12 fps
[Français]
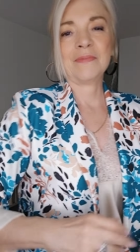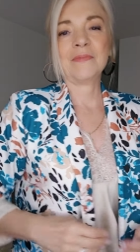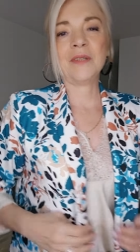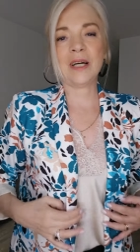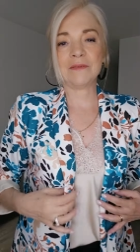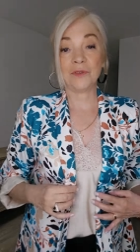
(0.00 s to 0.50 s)

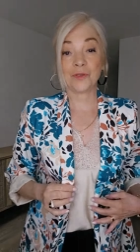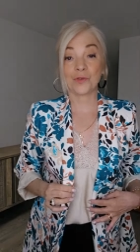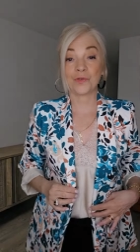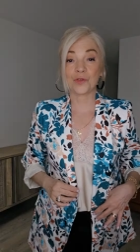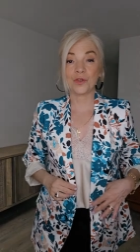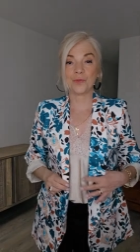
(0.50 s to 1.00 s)
Voilà, je
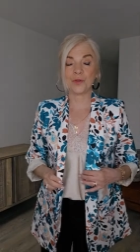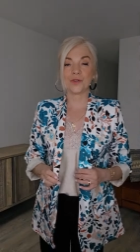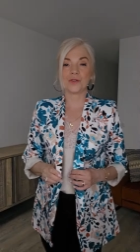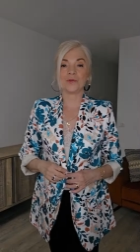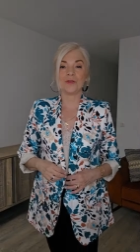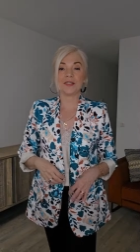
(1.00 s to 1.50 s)
trouve trop beau
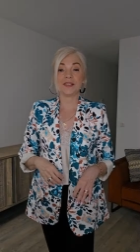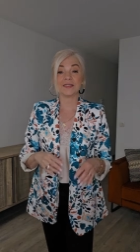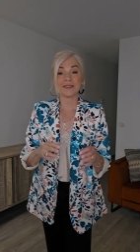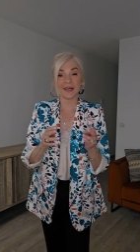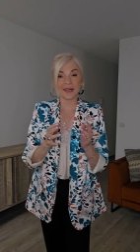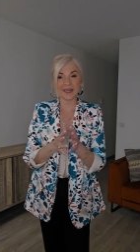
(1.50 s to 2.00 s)
celui-ci.
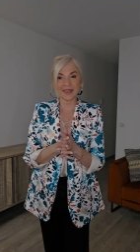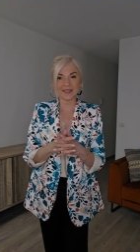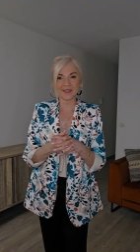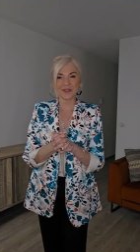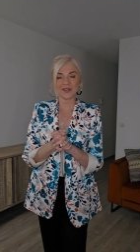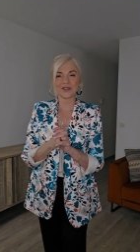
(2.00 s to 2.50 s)
C'est un
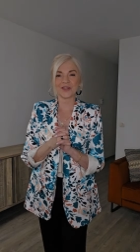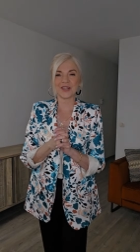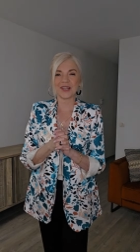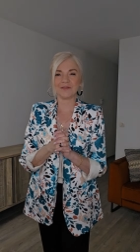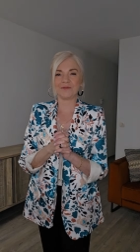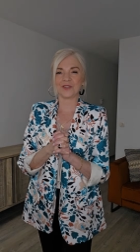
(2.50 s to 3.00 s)
réassort,
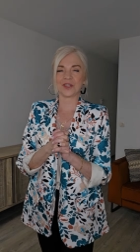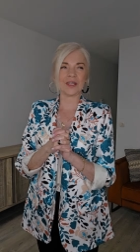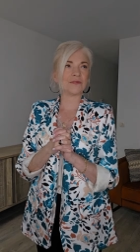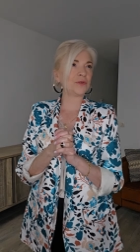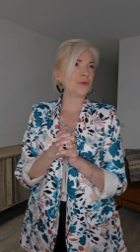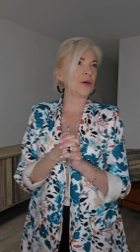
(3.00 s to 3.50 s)
j'en
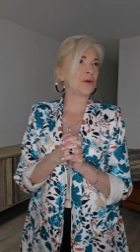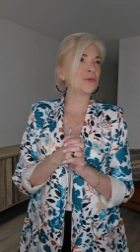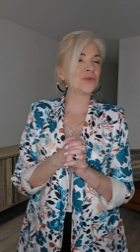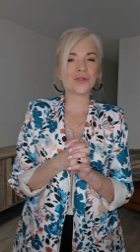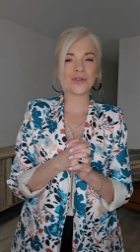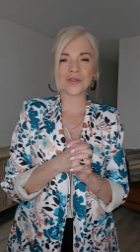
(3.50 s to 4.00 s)
avais eu un ou
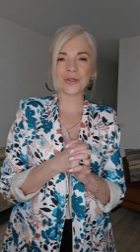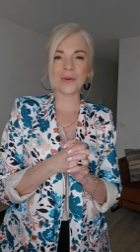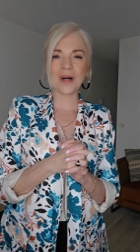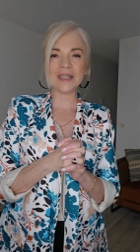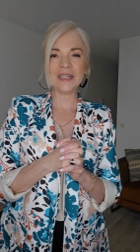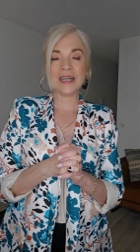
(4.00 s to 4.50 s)
deux, je
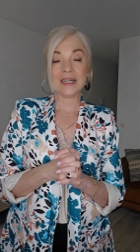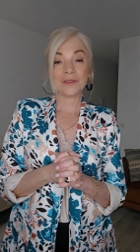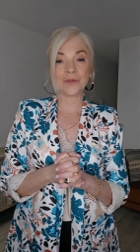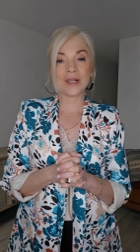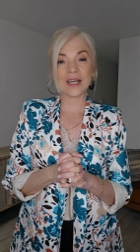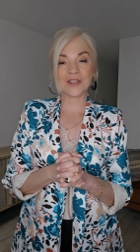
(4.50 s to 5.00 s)
crois.
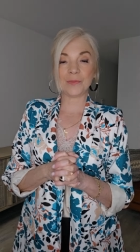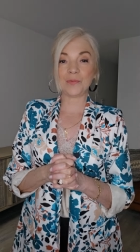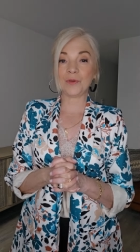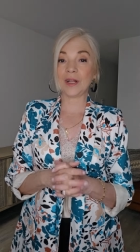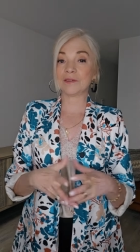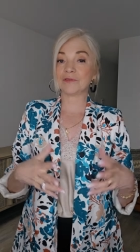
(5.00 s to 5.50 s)
Donc là, j'ai
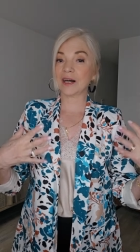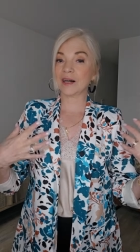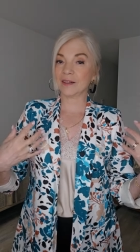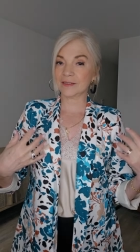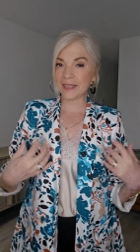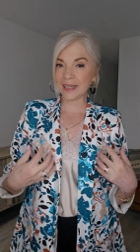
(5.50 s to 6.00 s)
pu l'avoir
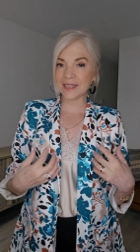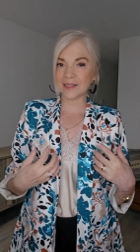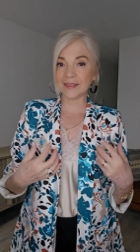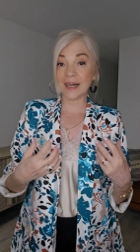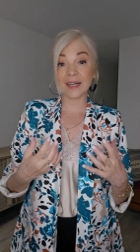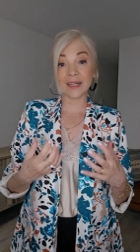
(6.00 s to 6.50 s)
en taille
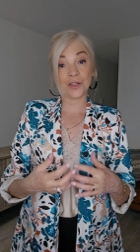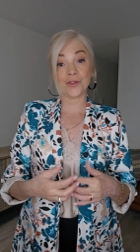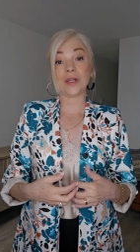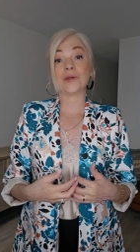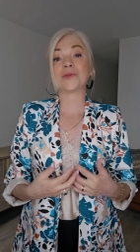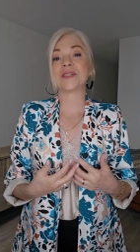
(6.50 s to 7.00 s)
standard et
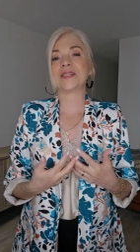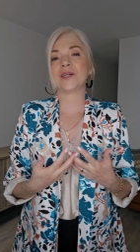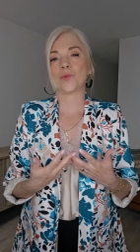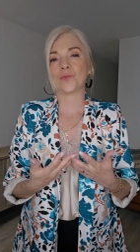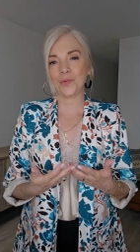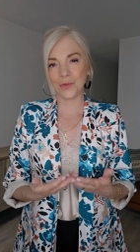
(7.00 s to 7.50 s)
je l'ai aussi
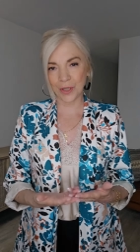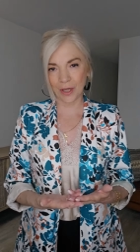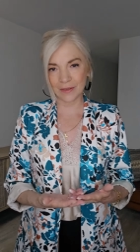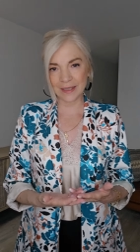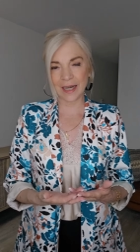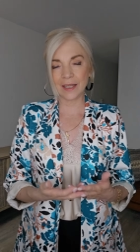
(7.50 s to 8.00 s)
en plus
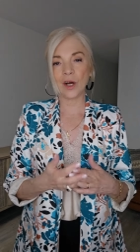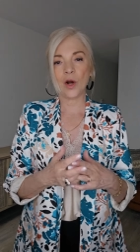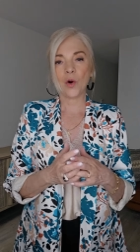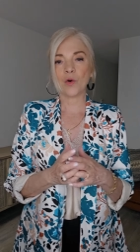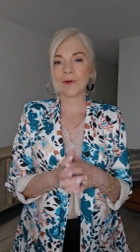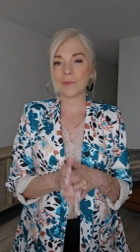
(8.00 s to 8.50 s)
grande taille.
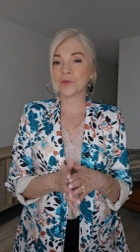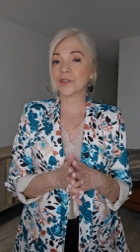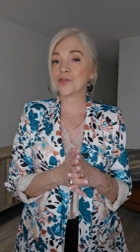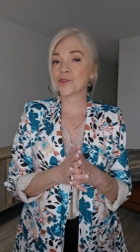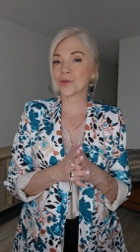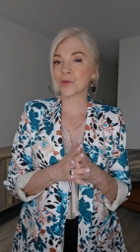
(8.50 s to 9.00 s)
On va monter
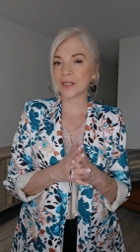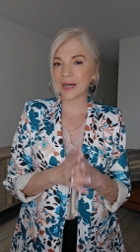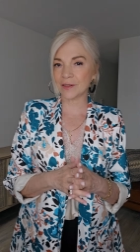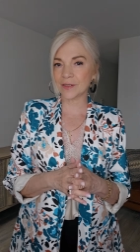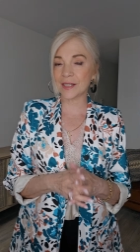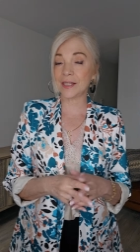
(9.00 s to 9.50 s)
jusqu'au
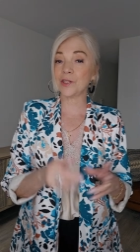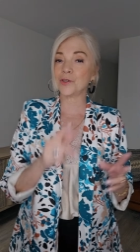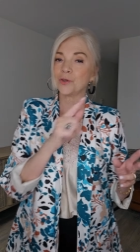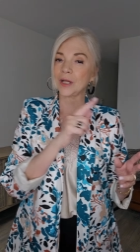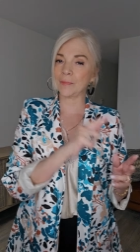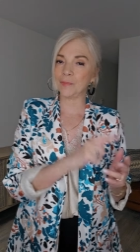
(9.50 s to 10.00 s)
46
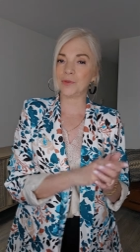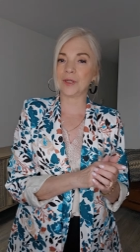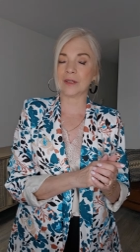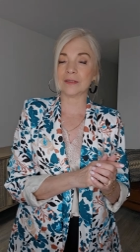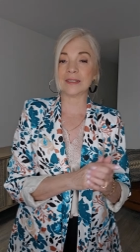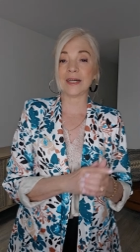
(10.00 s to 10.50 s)
sur la plus
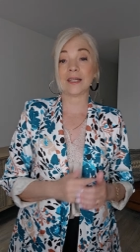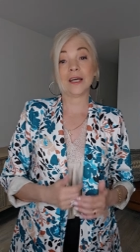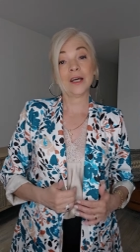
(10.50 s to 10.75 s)
grande taille.